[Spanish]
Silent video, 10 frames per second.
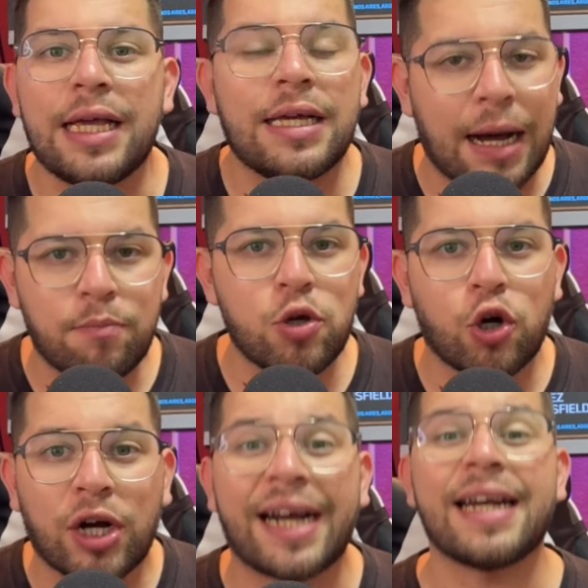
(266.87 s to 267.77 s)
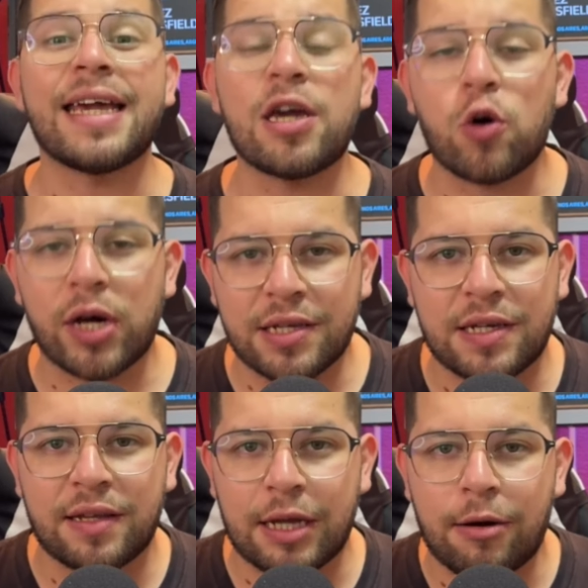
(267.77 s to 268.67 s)
El cambio creo que se
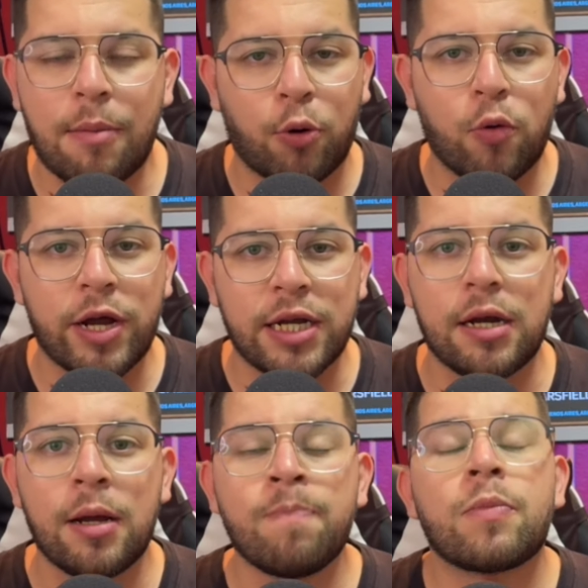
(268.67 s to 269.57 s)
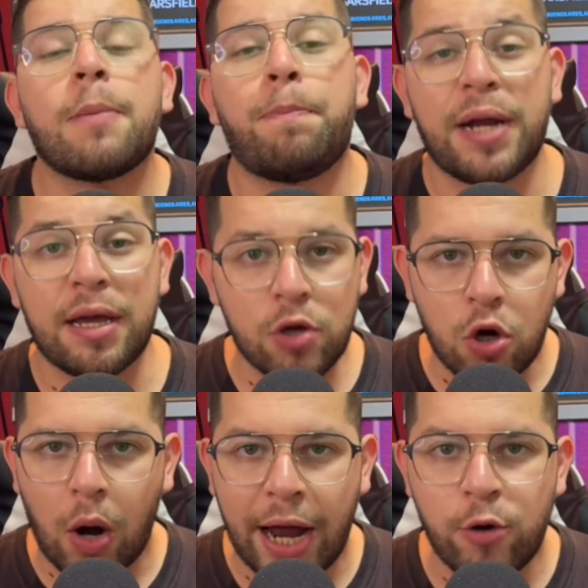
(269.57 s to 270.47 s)
estaba por venir
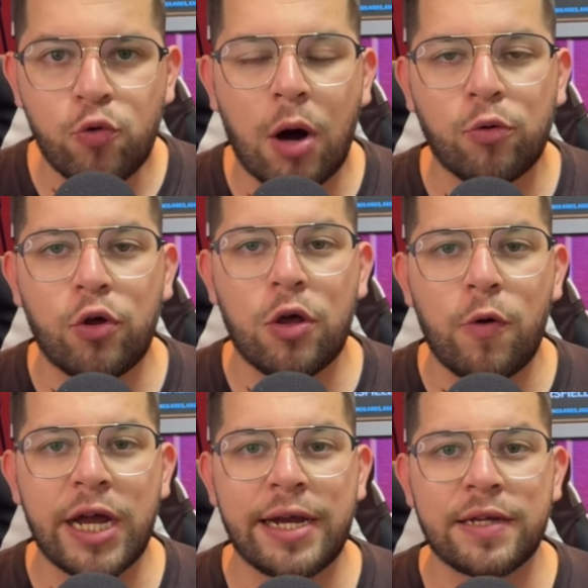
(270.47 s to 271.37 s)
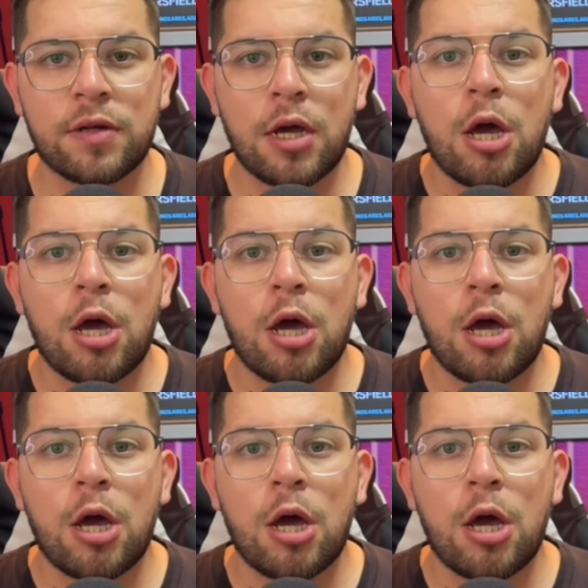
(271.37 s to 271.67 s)
previo al 1 a 1 de Vélez.